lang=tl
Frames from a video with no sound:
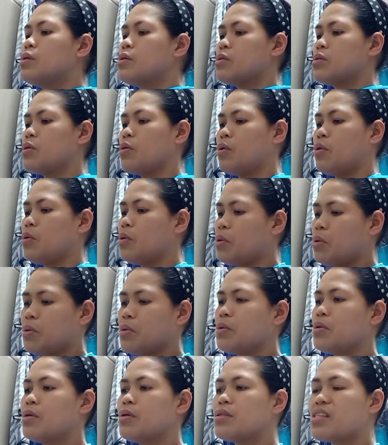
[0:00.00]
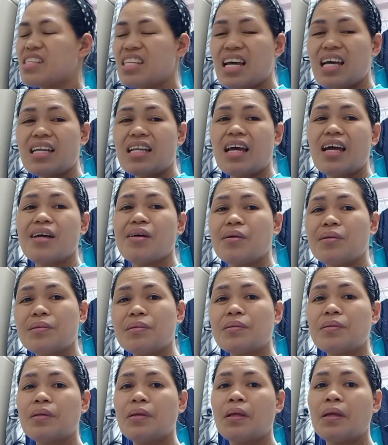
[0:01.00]
So, sana
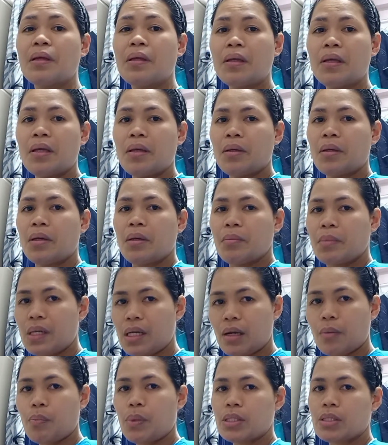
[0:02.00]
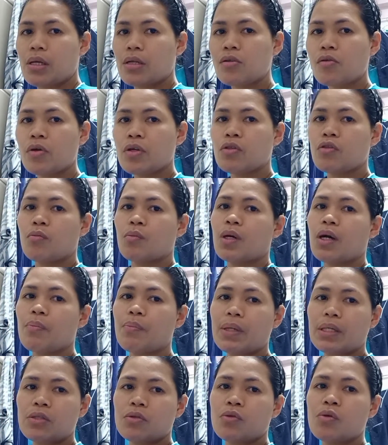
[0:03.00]
malagpasan ko itong mga
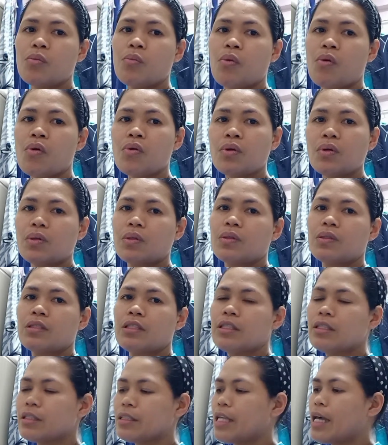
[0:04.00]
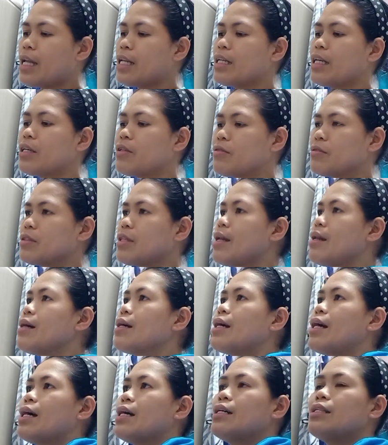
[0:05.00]
pagsubok dahil ganun
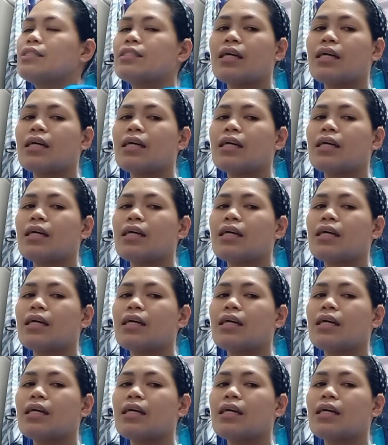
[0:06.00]
talaga.